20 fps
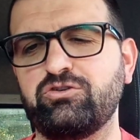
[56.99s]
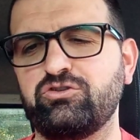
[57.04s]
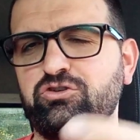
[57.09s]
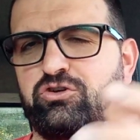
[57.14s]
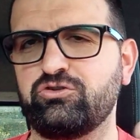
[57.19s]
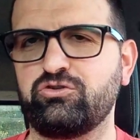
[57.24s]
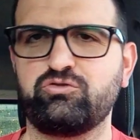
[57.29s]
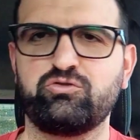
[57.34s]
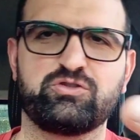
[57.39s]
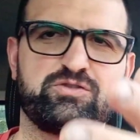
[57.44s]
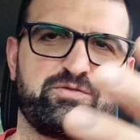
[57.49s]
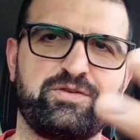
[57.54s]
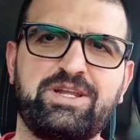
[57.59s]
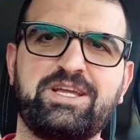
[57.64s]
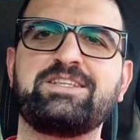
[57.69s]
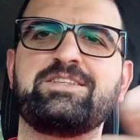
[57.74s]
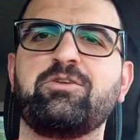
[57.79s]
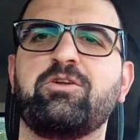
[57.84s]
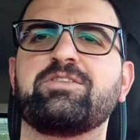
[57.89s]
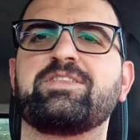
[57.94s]
Giorgius
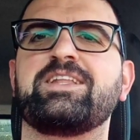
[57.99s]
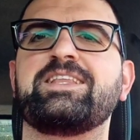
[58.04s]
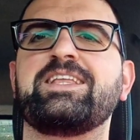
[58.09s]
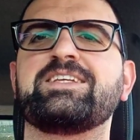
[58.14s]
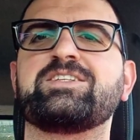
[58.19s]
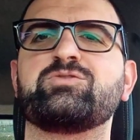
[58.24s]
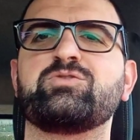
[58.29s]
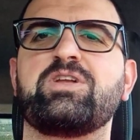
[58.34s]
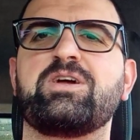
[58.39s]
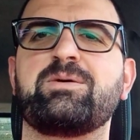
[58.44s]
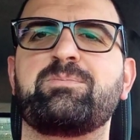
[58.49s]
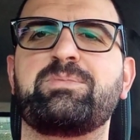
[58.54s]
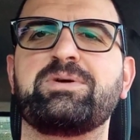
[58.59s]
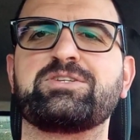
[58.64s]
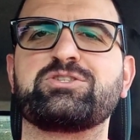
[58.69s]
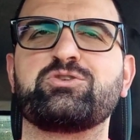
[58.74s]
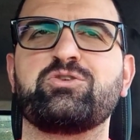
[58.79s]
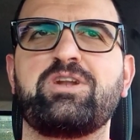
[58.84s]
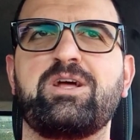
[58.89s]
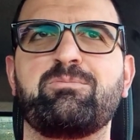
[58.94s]
Freddi, oltre ad essere una
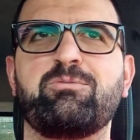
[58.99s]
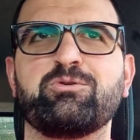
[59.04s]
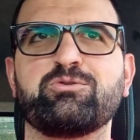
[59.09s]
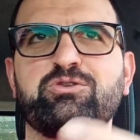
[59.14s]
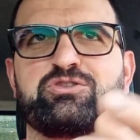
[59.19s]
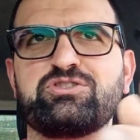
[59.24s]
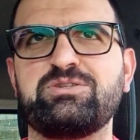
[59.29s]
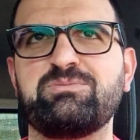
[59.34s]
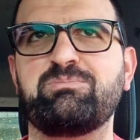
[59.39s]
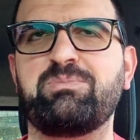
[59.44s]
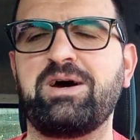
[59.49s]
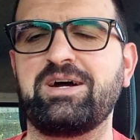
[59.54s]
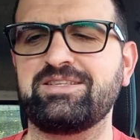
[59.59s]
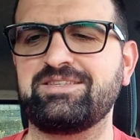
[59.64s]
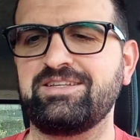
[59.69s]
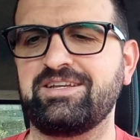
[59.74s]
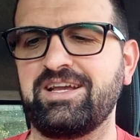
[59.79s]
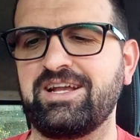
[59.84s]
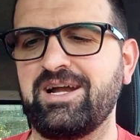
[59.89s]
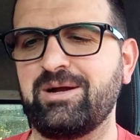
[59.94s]
persona molto
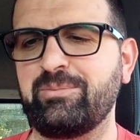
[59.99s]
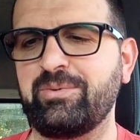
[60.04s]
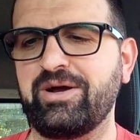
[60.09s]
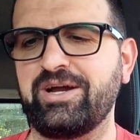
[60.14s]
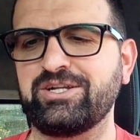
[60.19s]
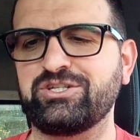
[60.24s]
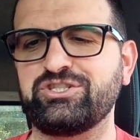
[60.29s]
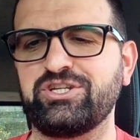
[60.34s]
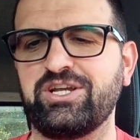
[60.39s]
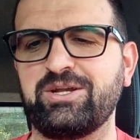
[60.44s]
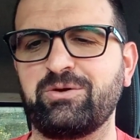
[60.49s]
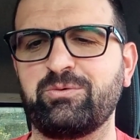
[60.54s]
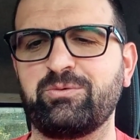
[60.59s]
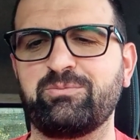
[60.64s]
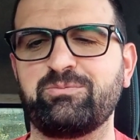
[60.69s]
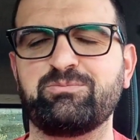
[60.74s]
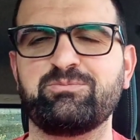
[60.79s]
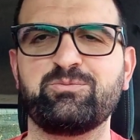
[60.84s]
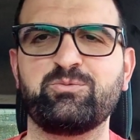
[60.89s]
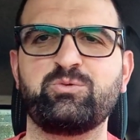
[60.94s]
simpatica e capace, anche un,